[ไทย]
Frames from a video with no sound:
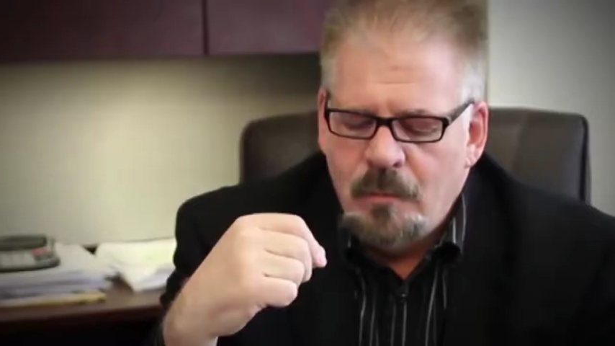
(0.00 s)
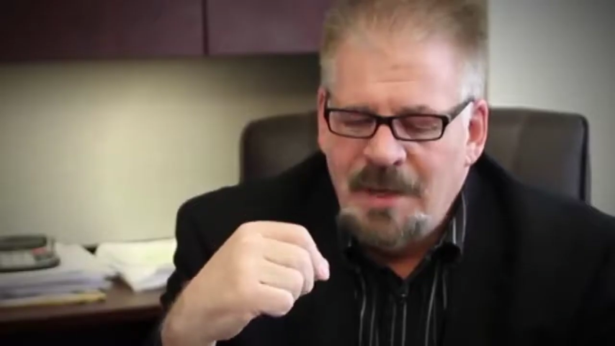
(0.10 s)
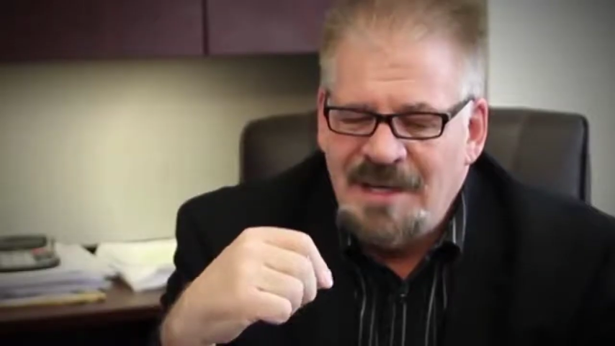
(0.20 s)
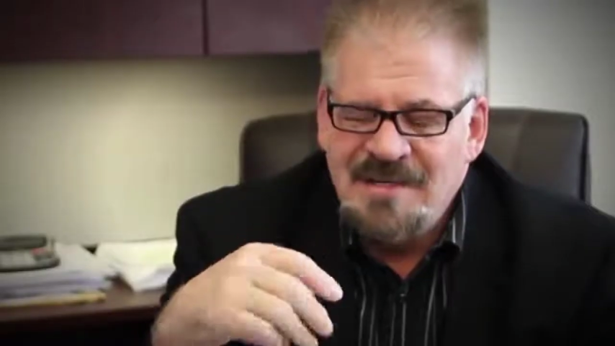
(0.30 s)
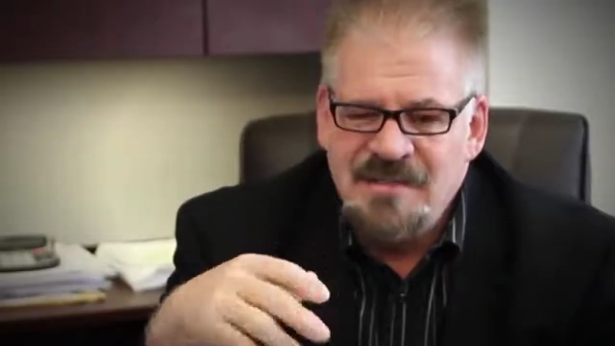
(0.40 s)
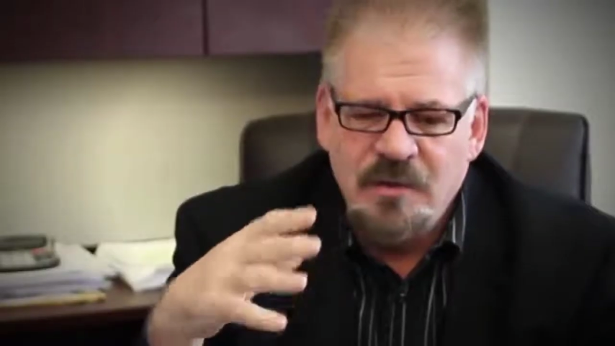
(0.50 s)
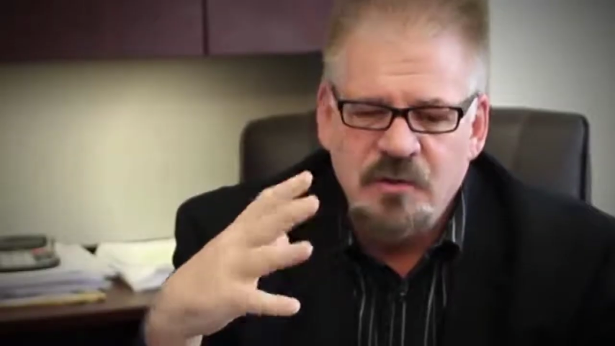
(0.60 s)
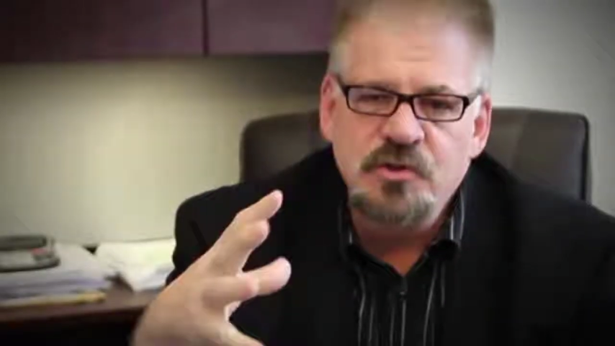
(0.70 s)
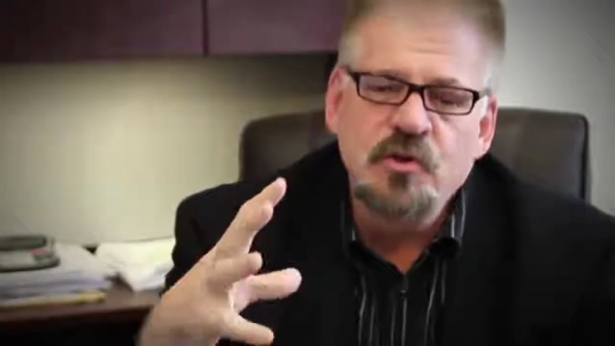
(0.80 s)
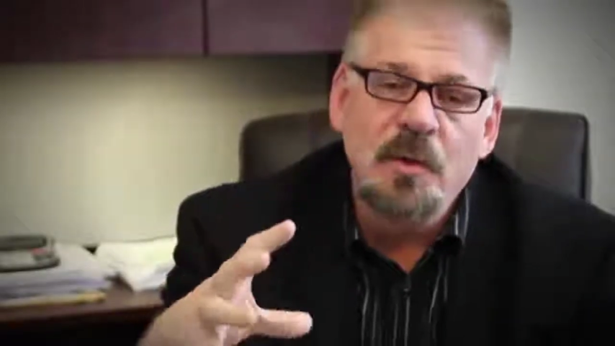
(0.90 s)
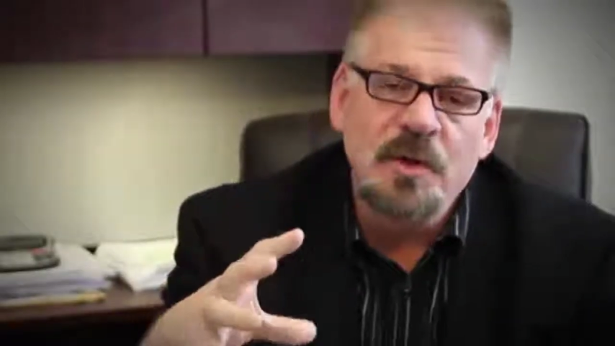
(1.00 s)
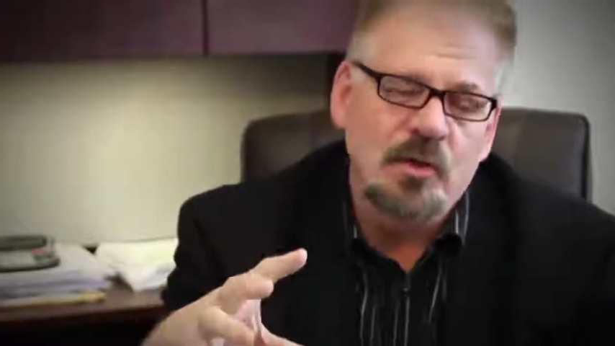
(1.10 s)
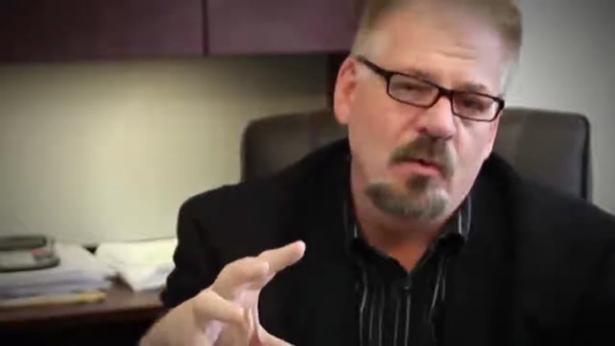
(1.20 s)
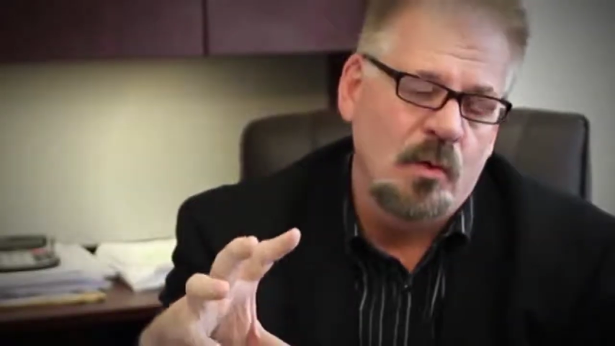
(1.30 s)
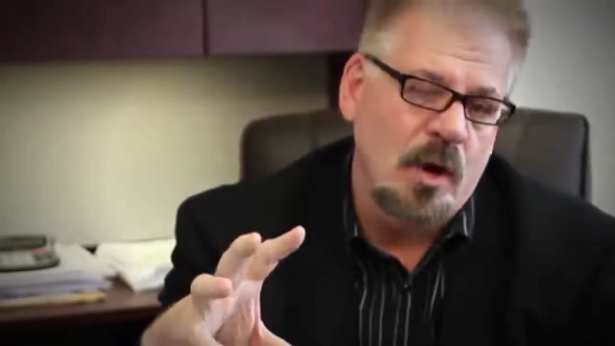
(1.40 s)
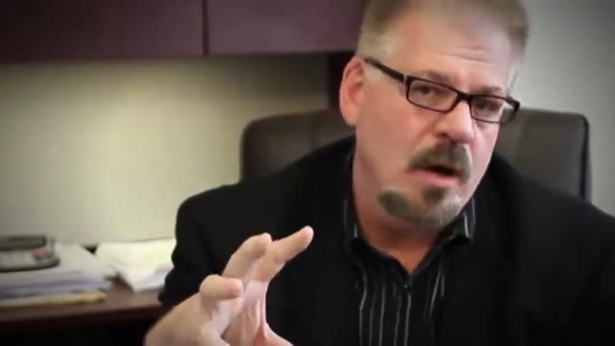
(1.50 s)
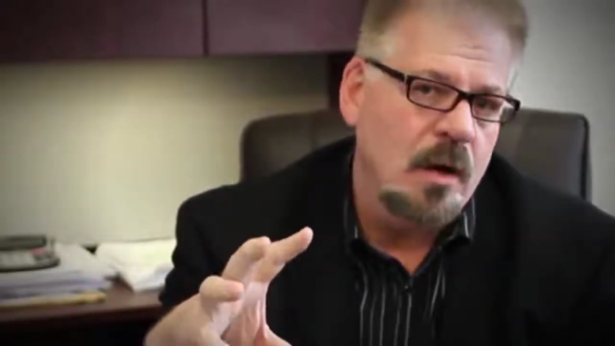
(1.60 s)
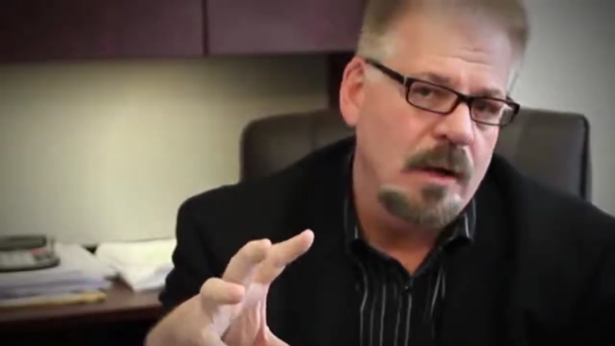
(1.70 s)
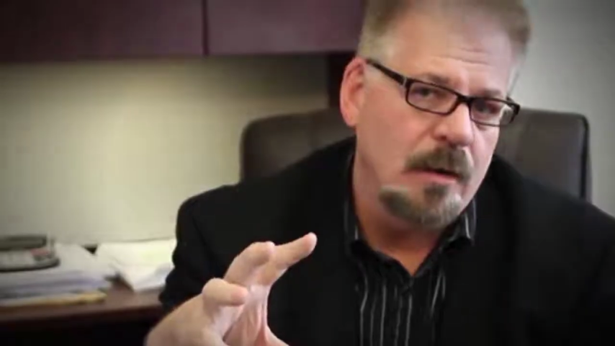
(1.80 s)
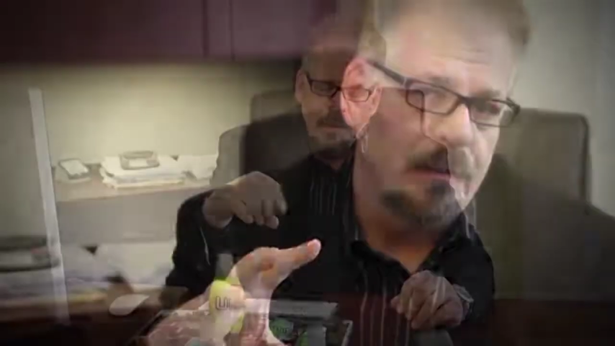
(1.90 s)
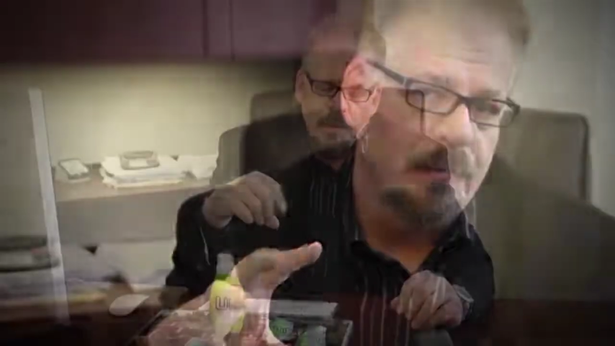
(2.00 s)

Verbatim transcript: ล้าไปทั่วร่างกาย เนื่องจากสุขภาพ